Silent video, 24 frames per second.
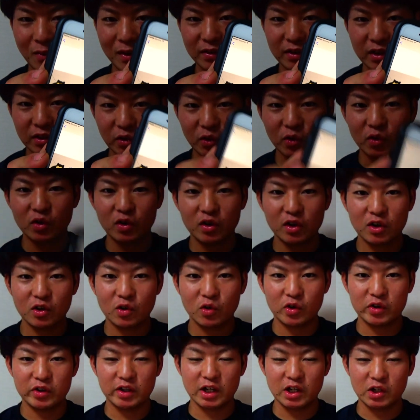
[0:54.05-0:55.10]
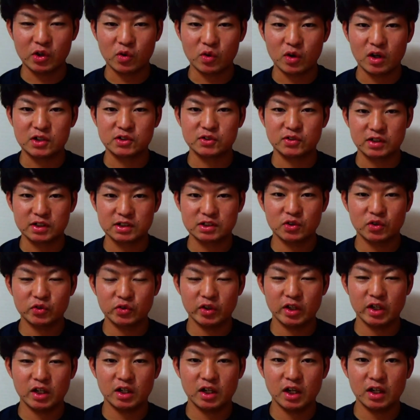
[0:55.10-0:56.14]
まったと。これだけの感想です。本
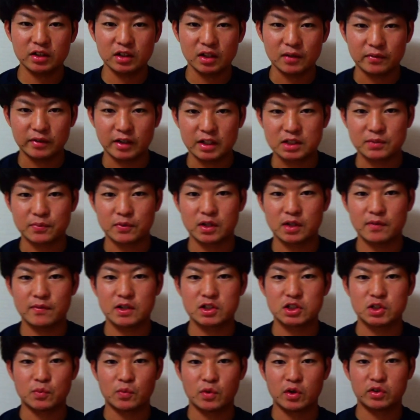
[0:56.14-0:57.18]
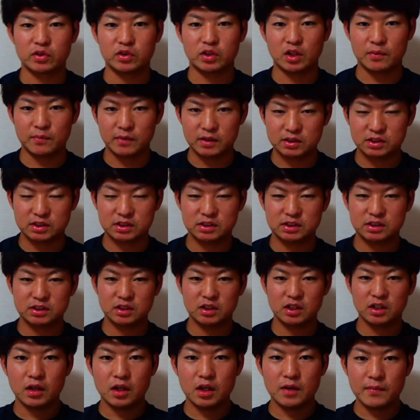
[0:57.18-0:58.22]
当にランダムでいつも選ばせてもらっています。
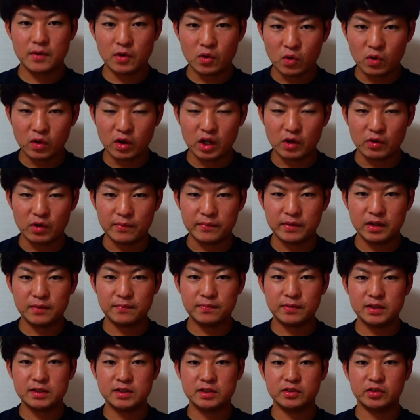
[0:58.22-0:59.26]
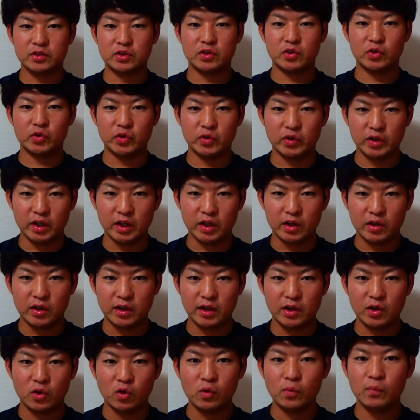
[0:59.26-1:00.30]
今回はミニプレゼントということ
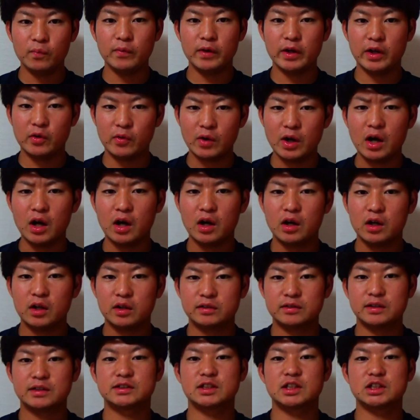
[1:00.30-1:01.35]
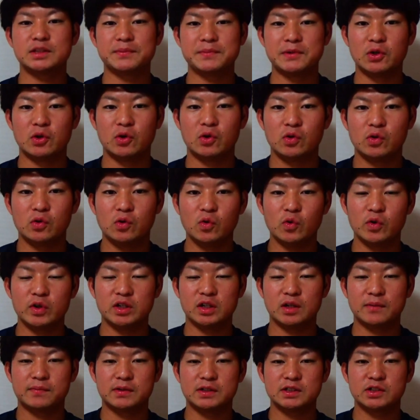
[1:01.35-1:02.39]
で、本命は夏休みの大
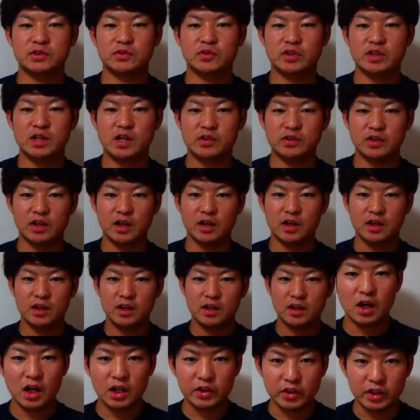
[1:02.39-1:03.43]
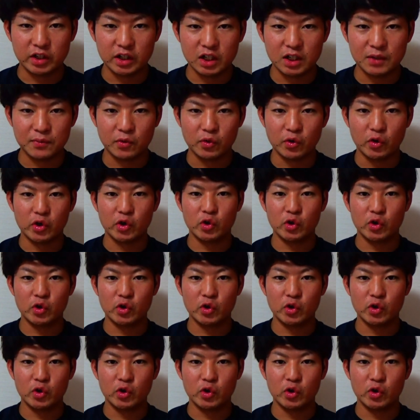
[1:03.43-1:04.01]
きなプレゼント企画で、かなりいいものを